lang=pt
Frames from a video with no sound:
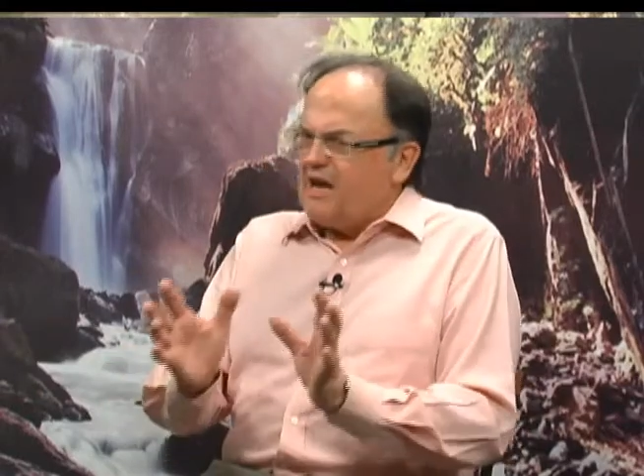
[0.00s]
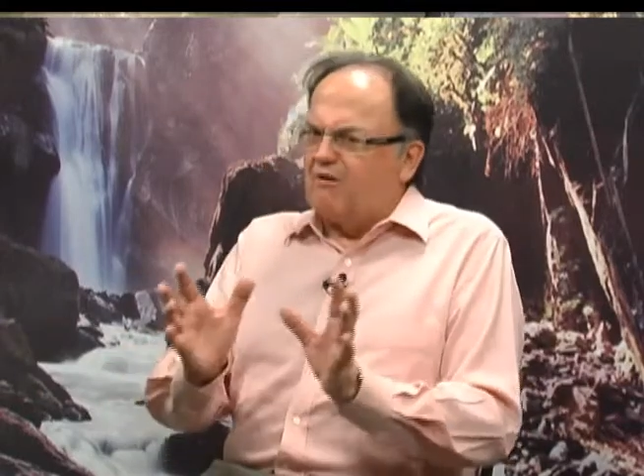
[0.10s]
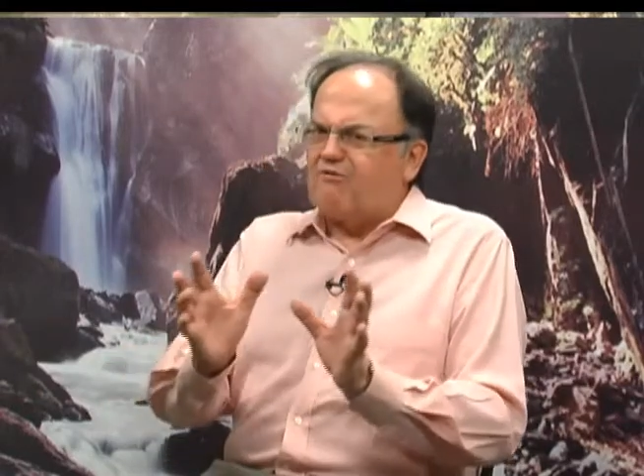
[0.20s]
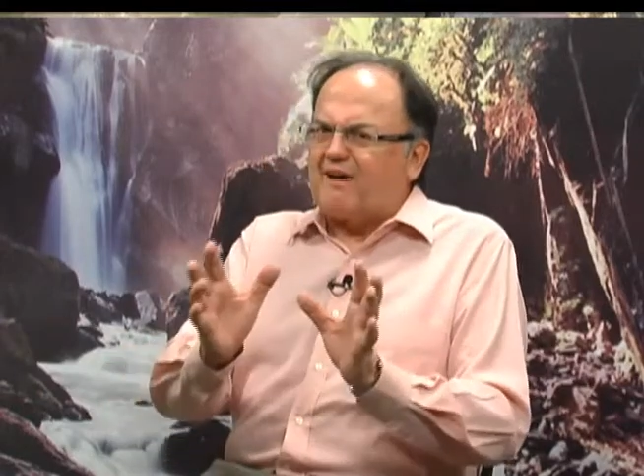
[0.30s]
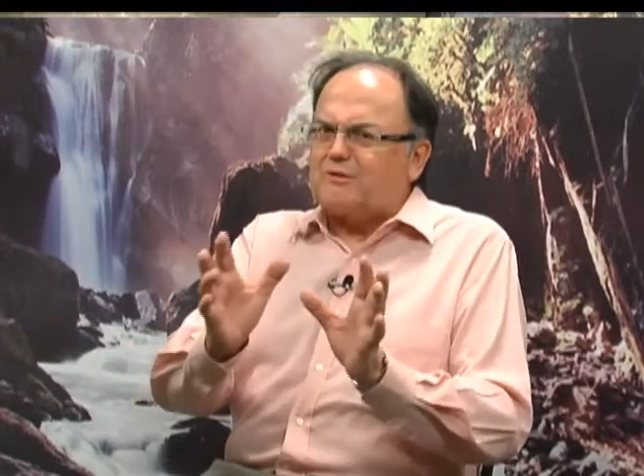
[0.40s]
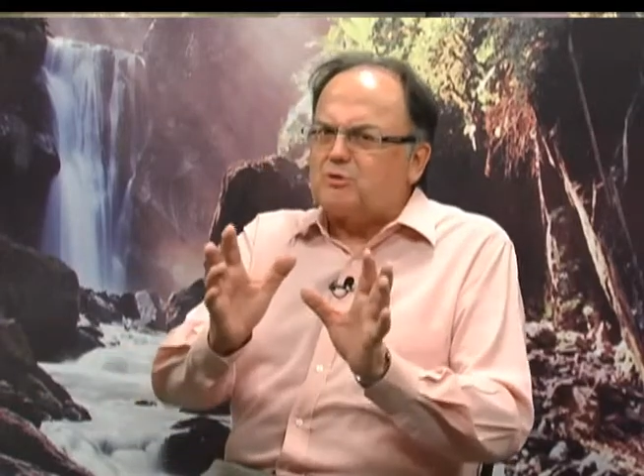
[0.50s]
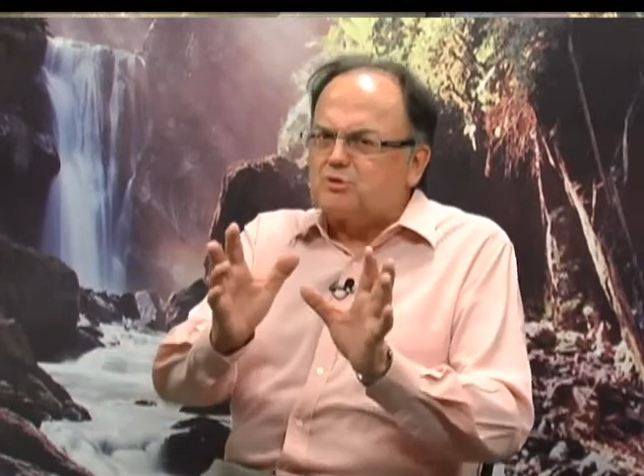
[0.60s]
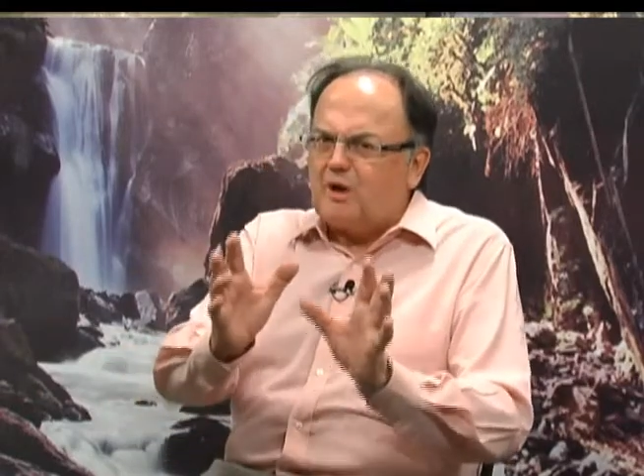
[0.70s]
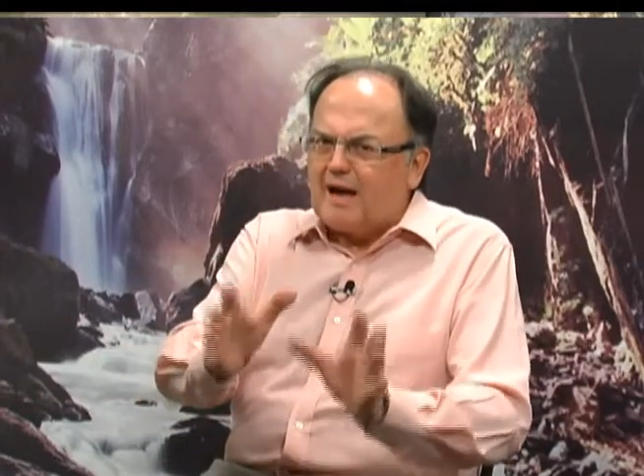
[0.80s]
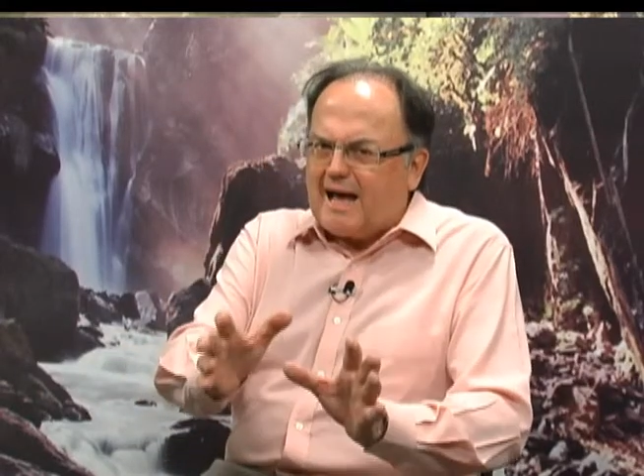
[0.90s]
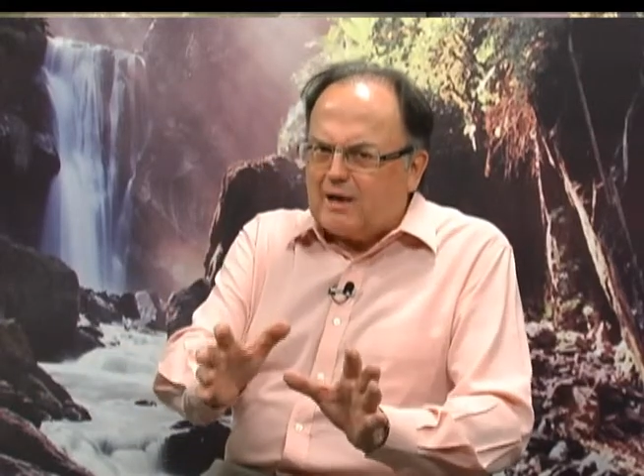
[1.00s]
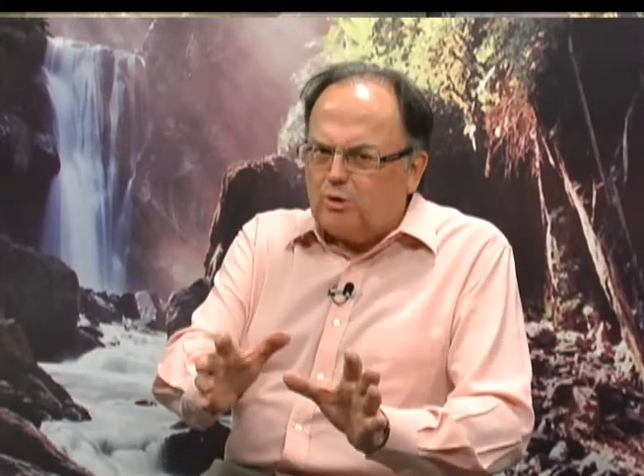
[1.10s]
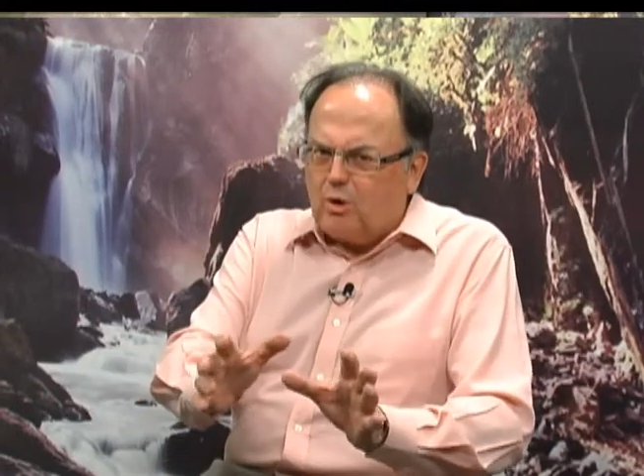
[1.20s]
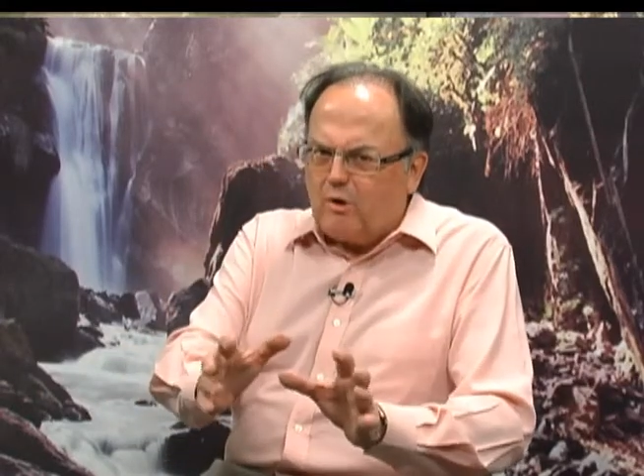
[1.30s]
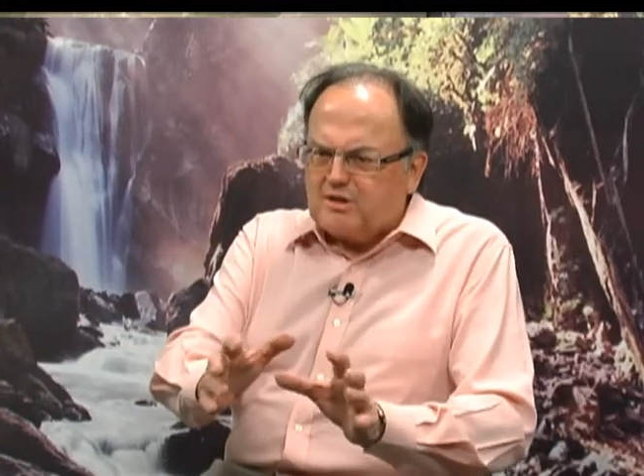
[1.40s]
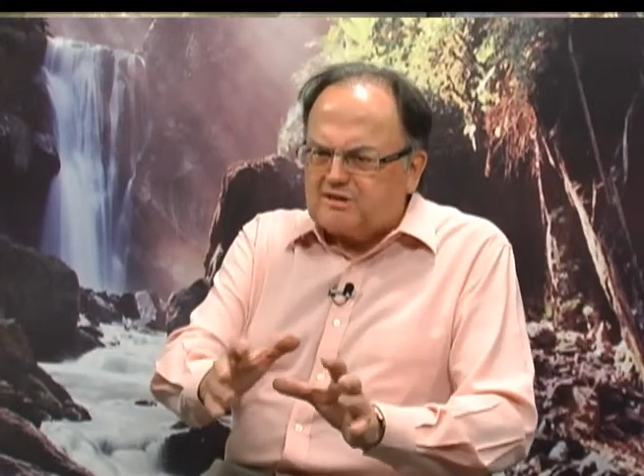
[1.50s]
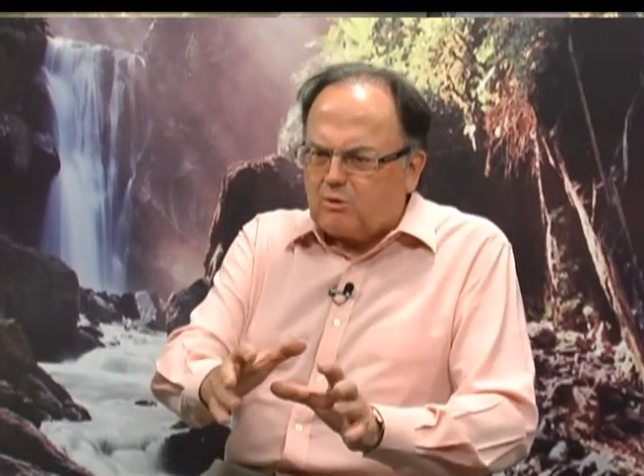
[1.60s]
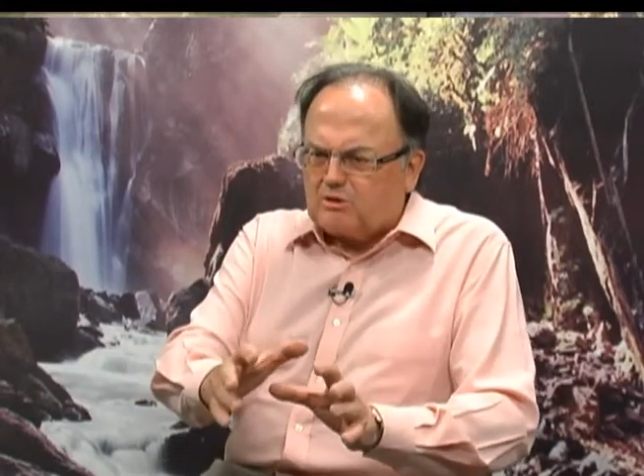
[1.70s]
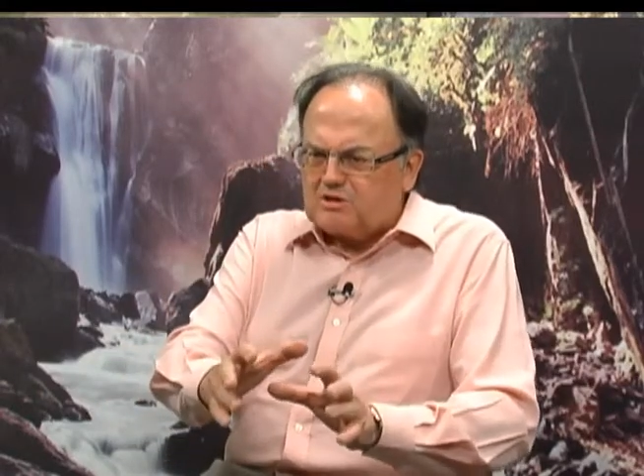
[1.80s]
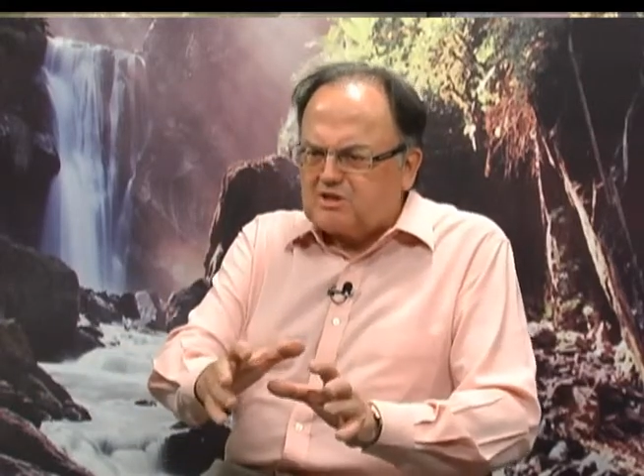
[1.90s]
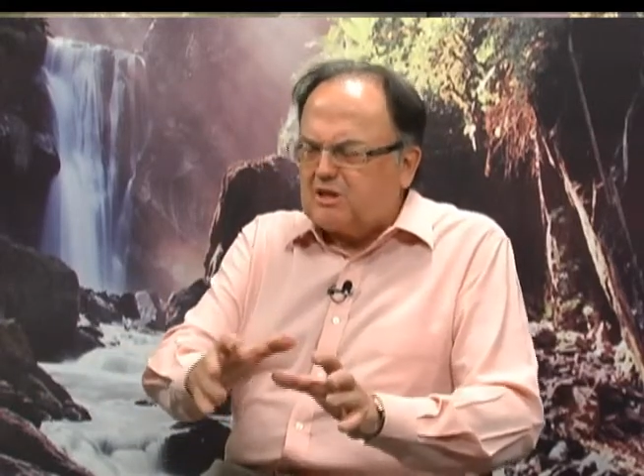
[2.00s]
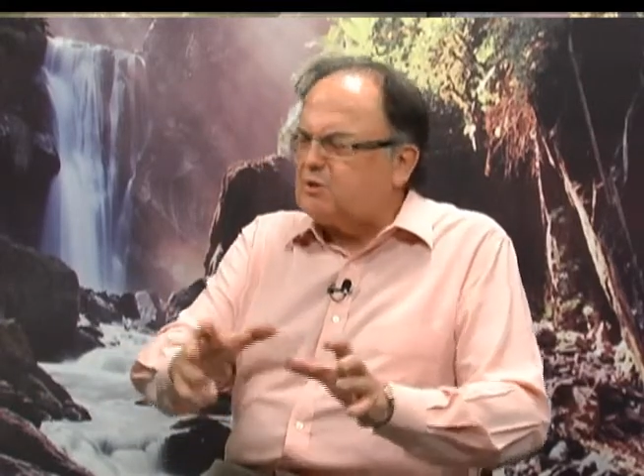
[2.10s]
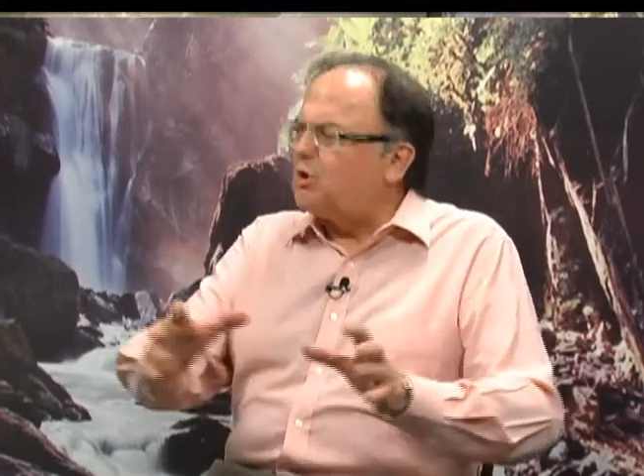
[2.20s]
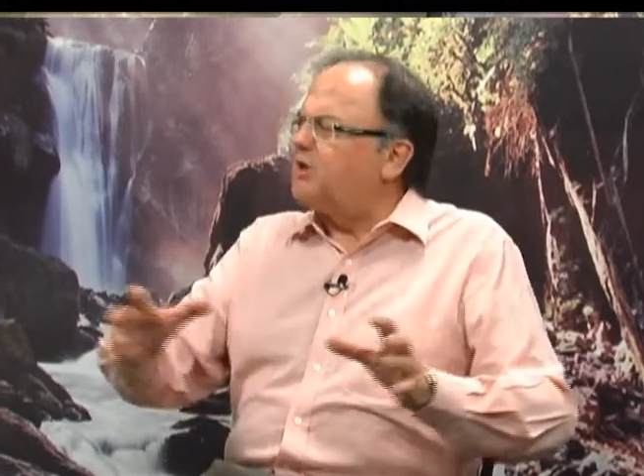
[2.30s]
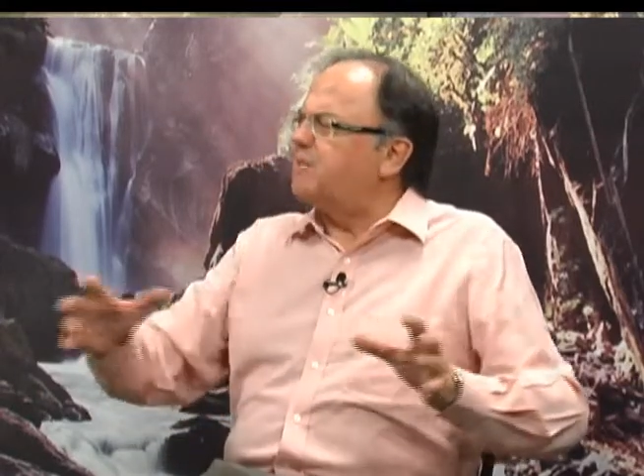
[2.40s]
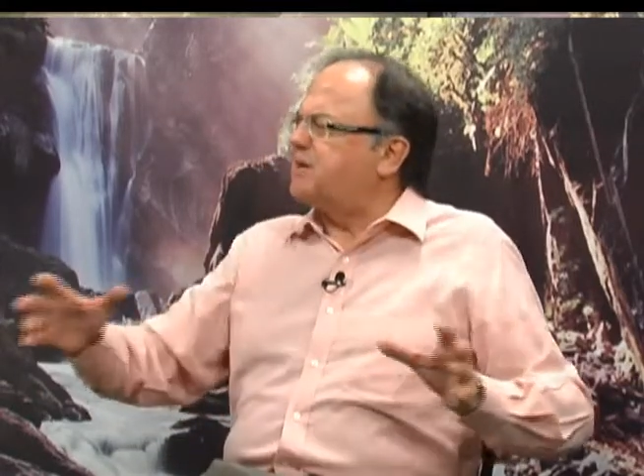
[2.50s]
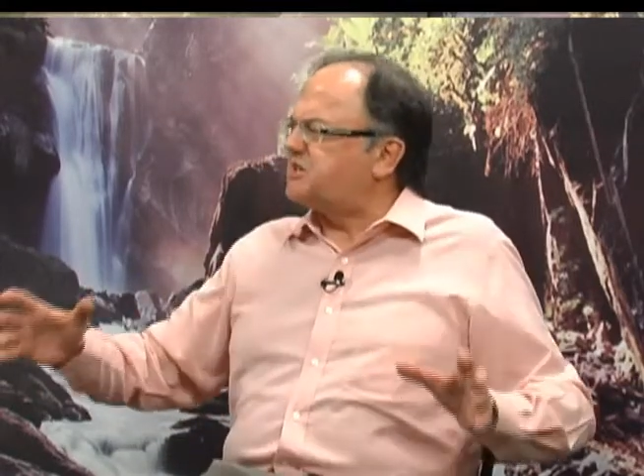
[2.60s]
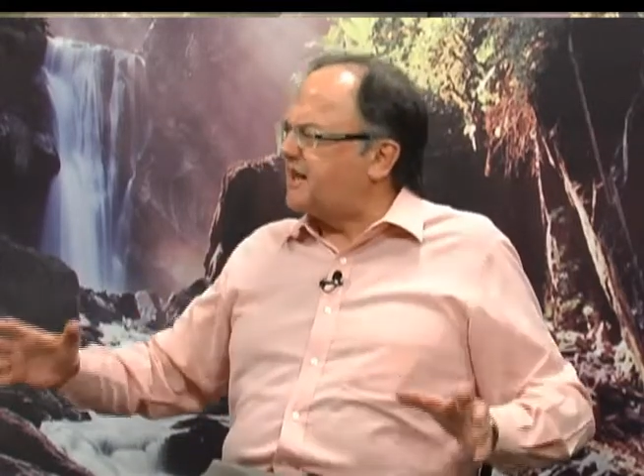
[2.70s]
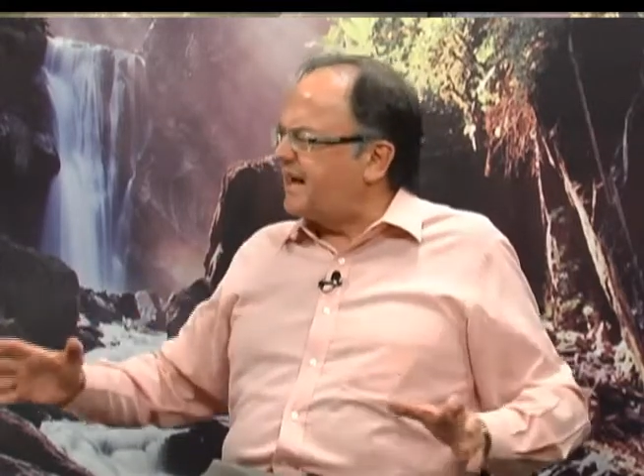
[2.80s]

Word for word: É um fato isolado ou isso está acontecendo em toda Minas